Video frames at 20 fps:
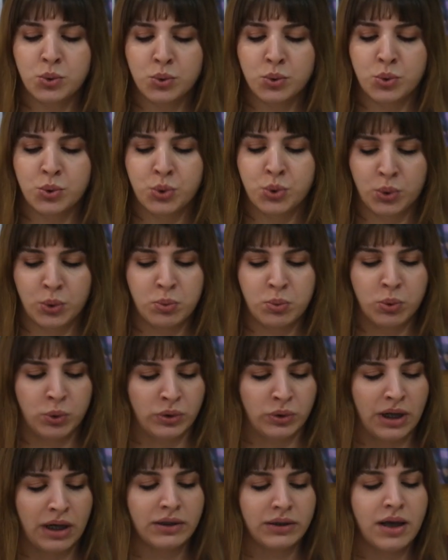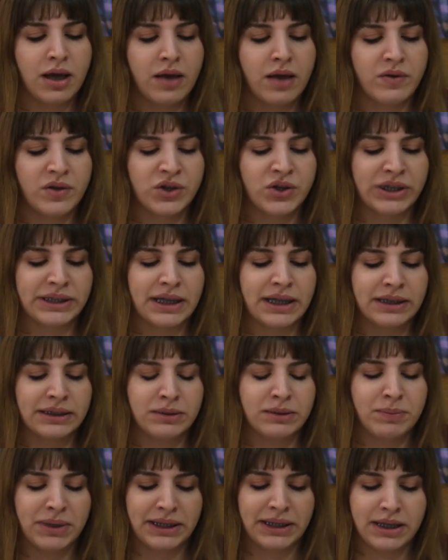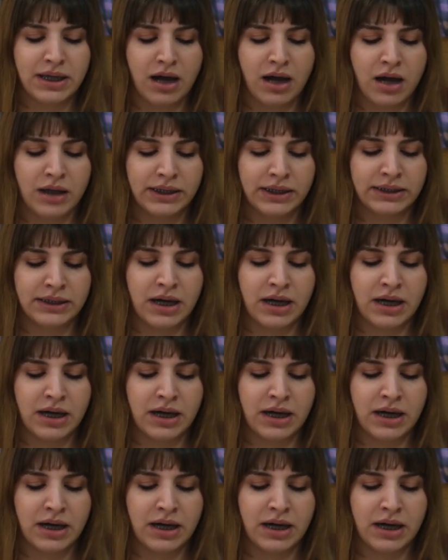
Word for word: tutuklu bulunan ve cezası bittiği halde